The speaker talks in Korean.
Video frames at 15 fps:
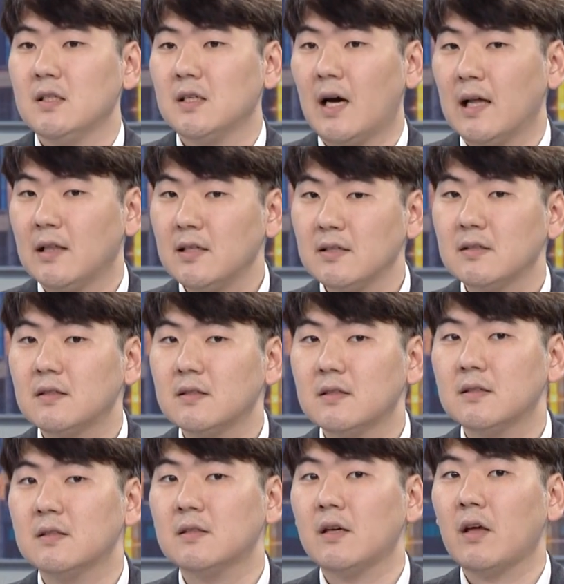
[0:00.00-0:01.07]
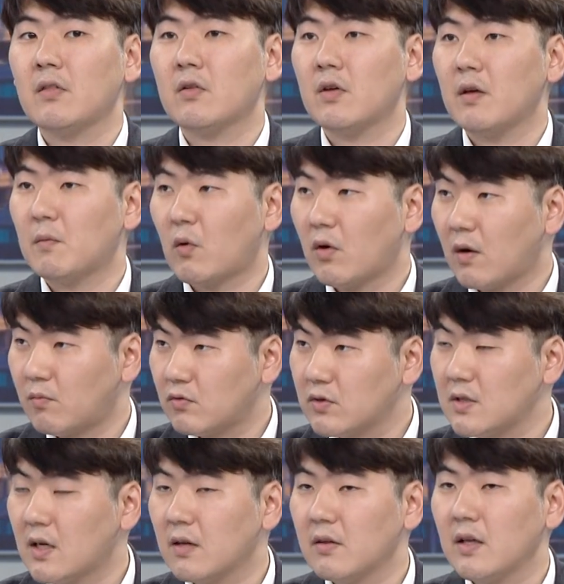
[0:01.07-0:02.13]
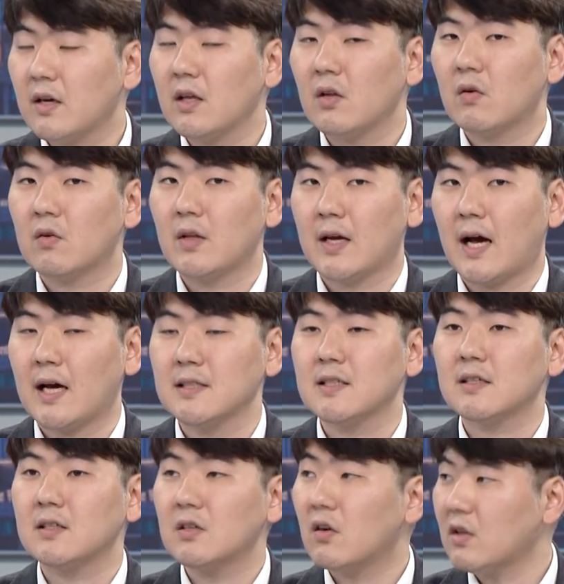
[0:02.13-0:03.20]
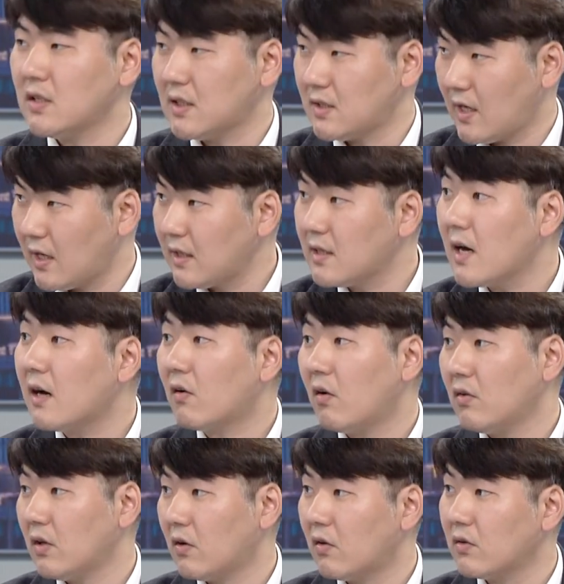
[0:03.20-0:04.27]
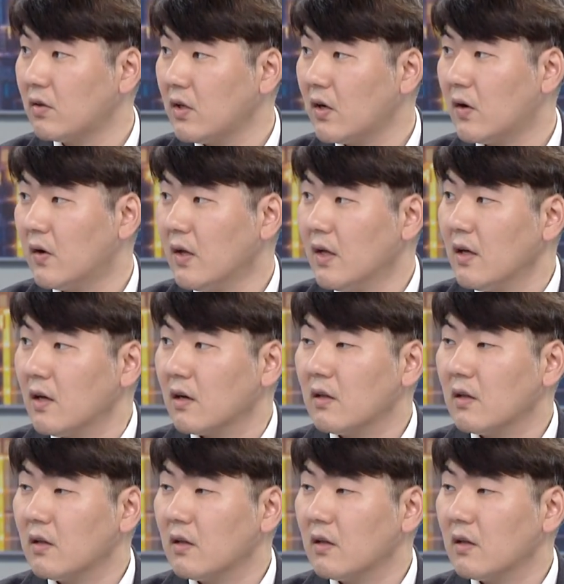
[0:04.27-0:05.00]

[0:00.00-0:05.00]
이제 아티스트에서의 뭔가 문제가 생기는 건데 가장 큰 건 이제 재계약권이거든요. 예.